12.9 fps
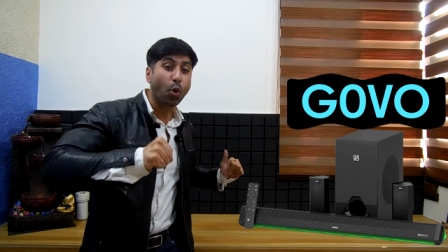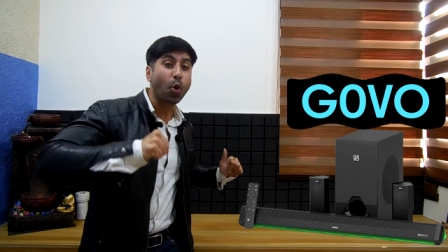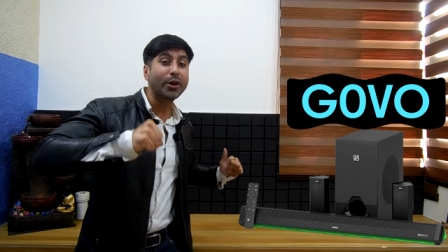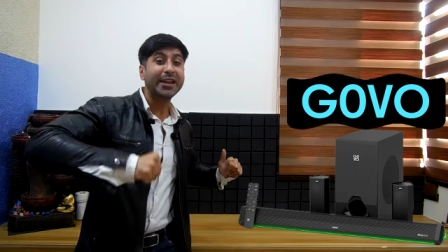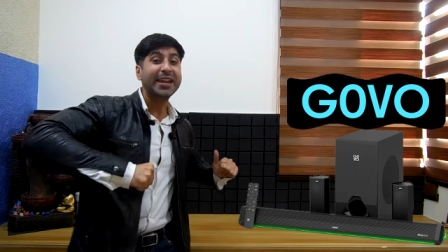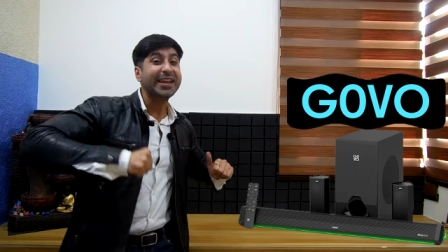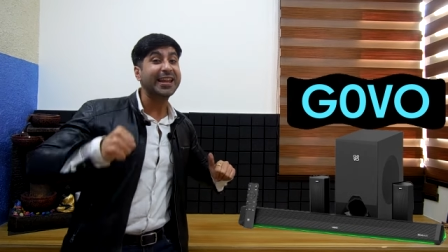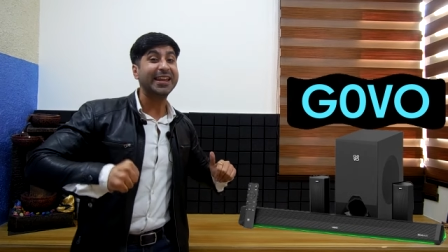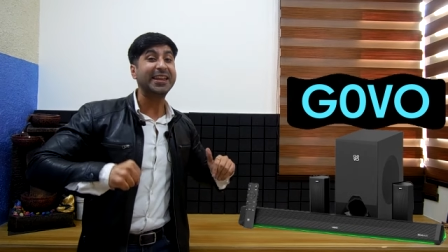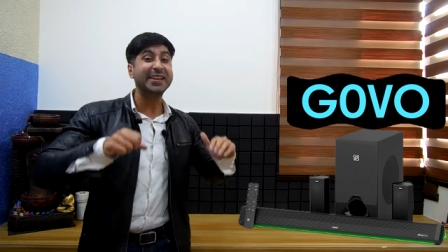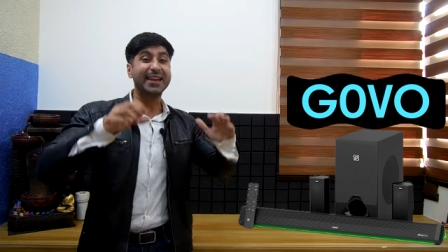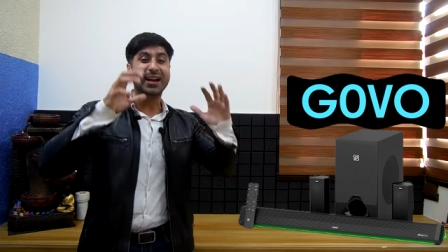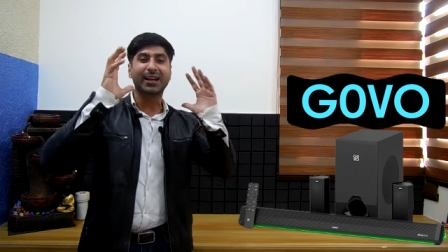तोड़ ही
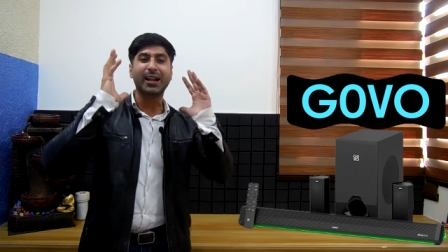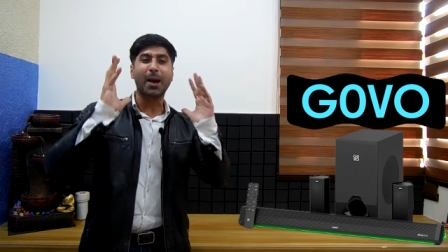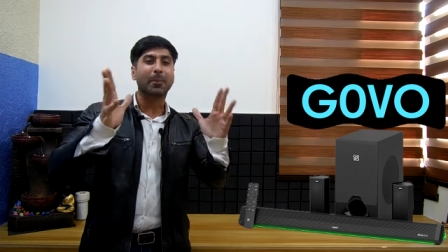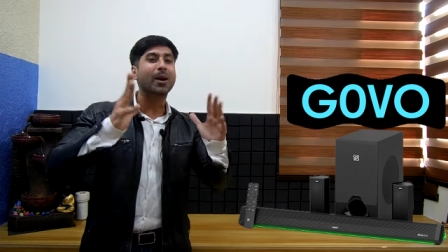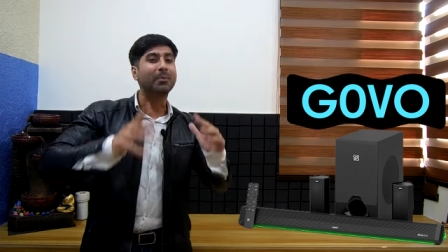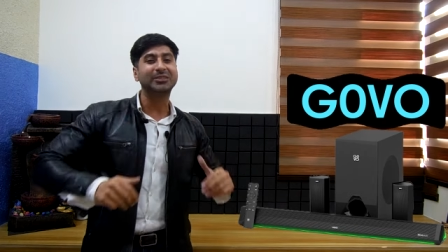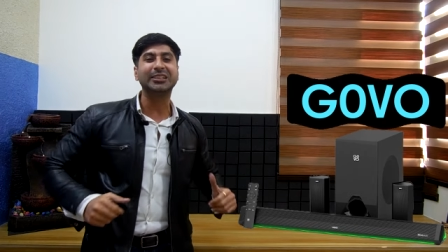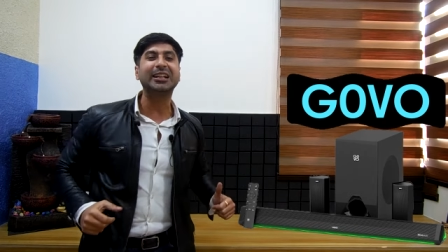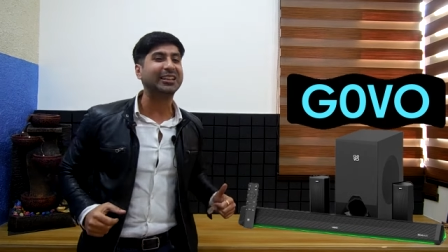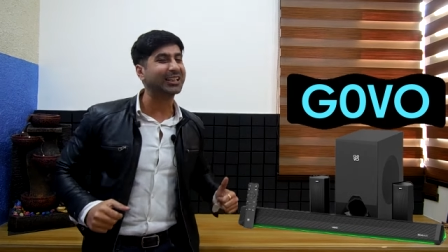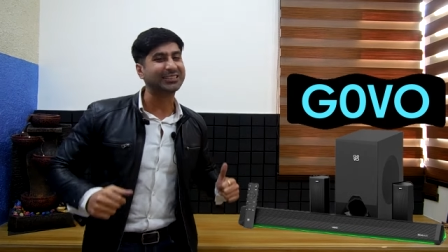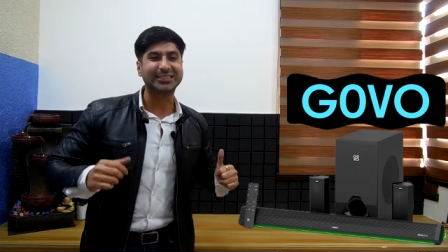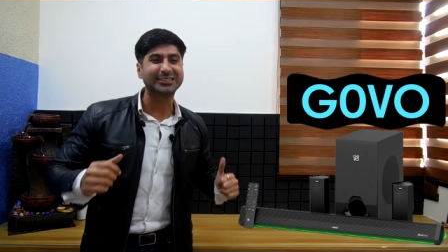नहीं है अगर आपका
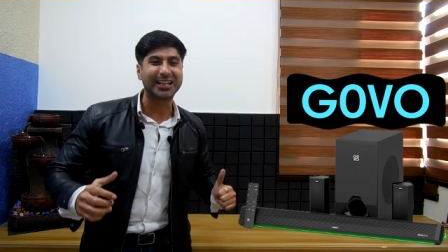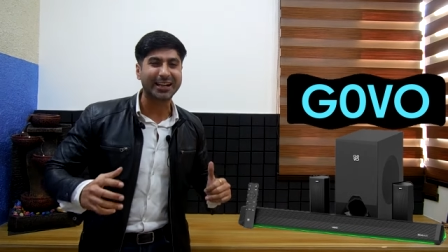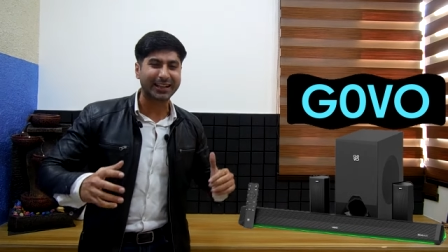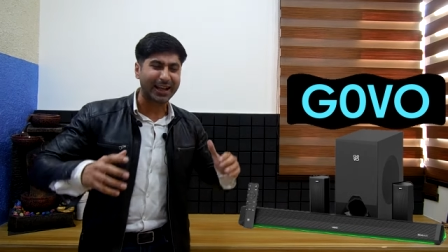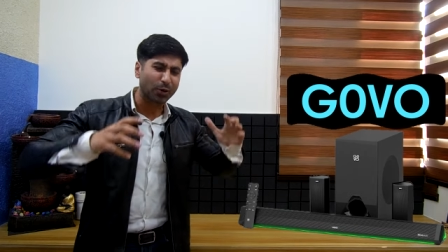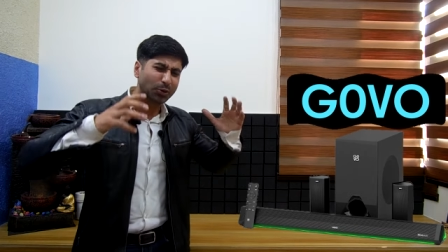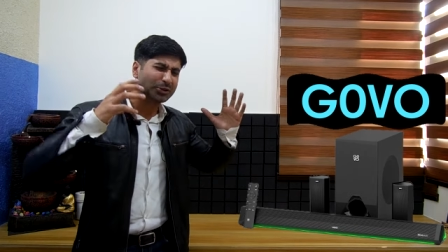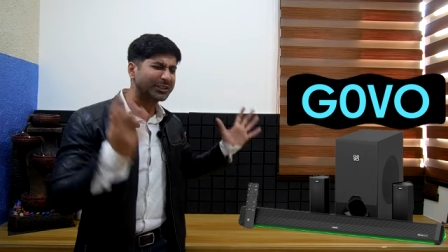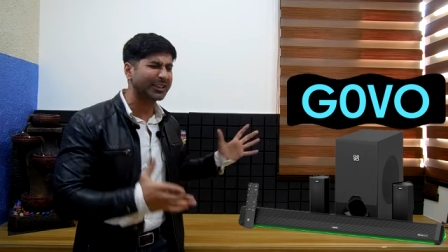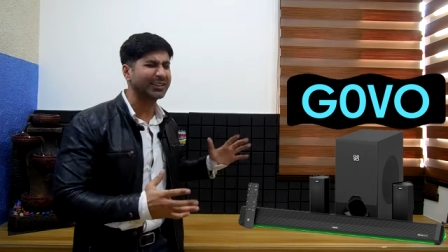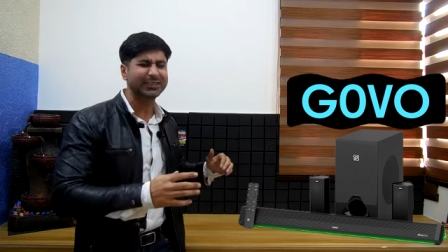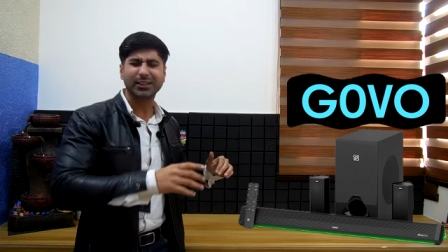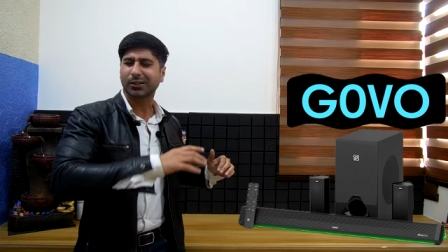बजट दस हजार का है
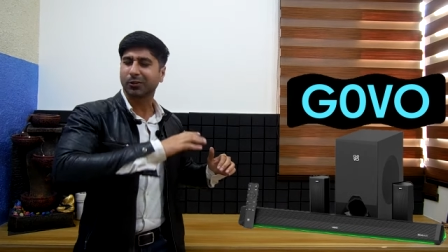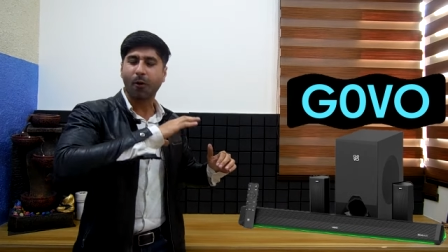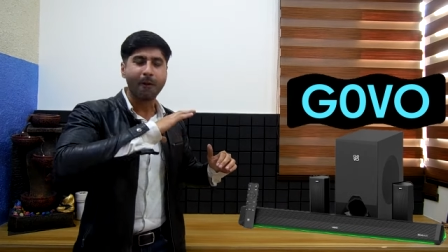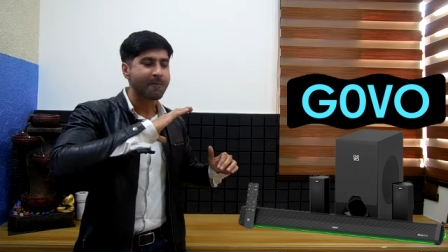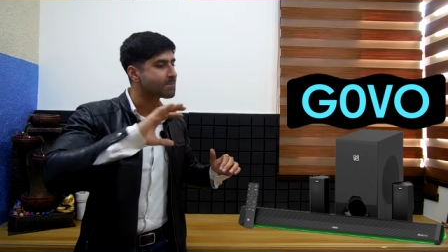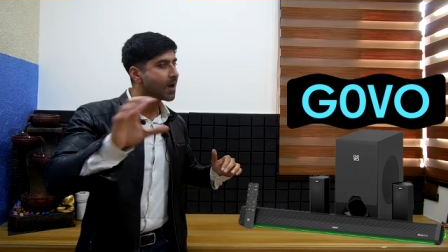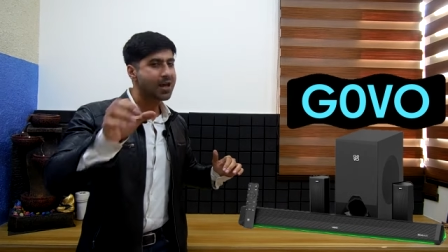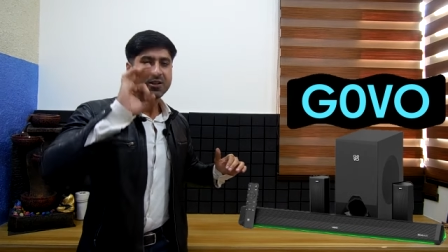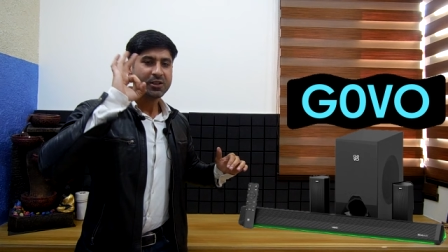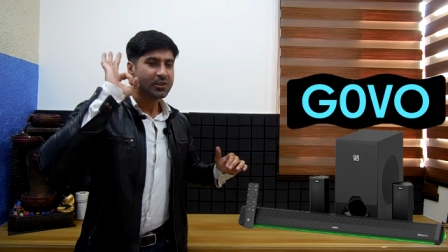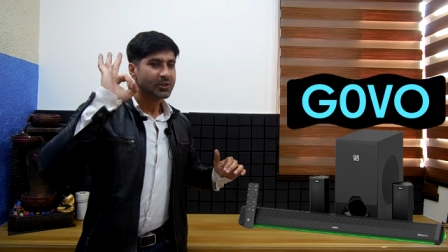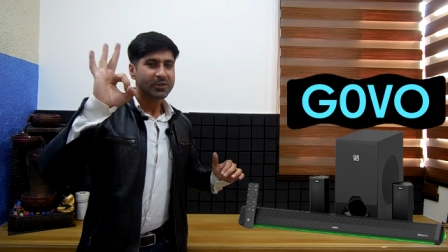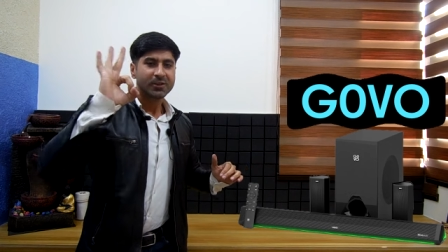उसके अंदर तो
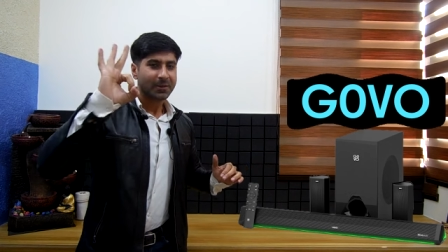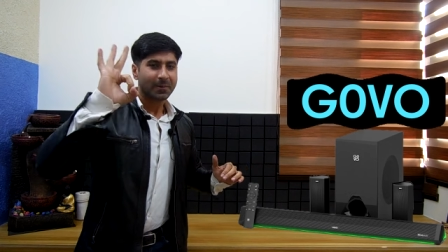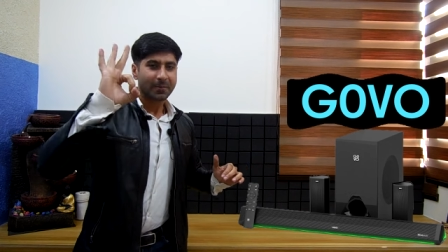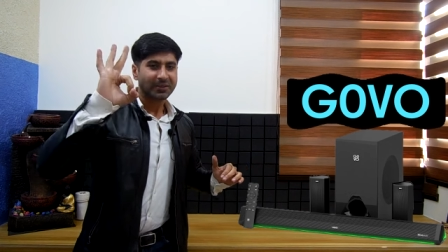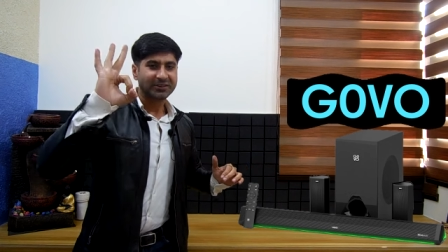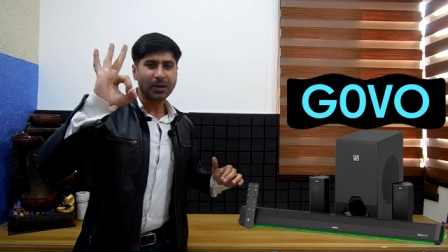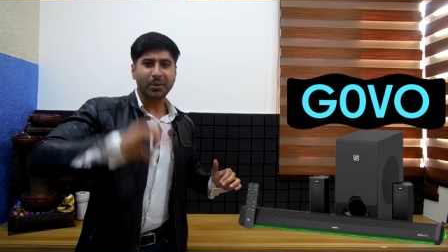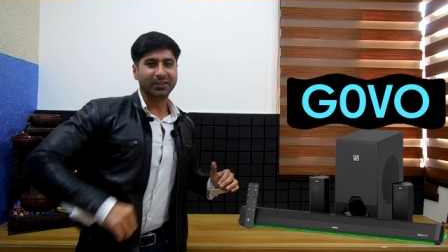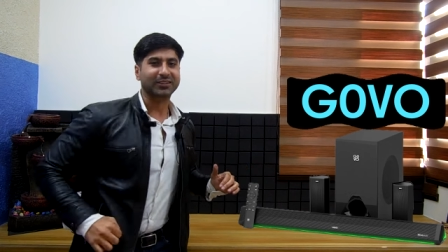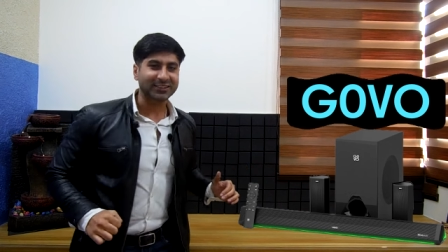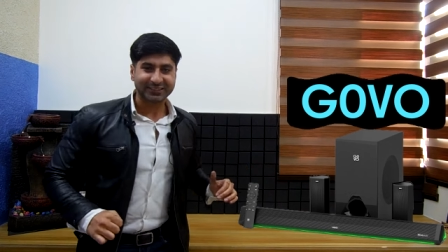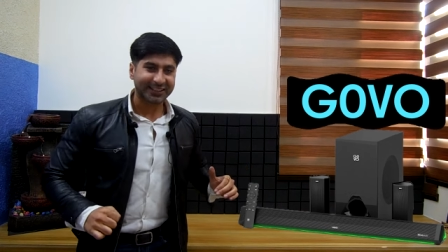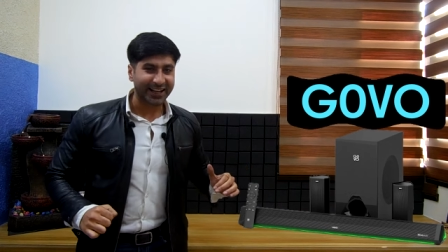
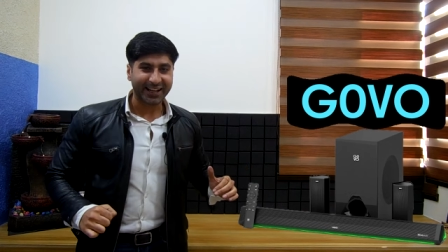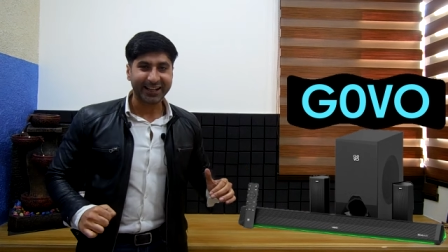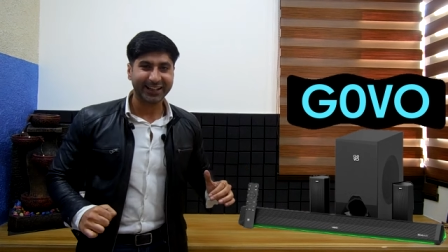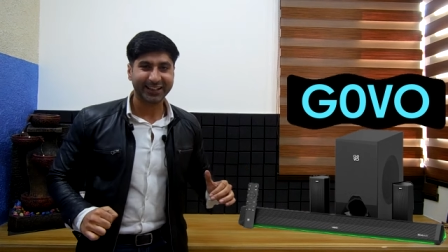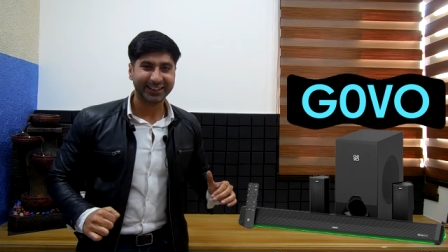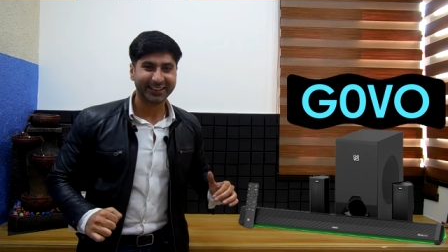जबरदस्त है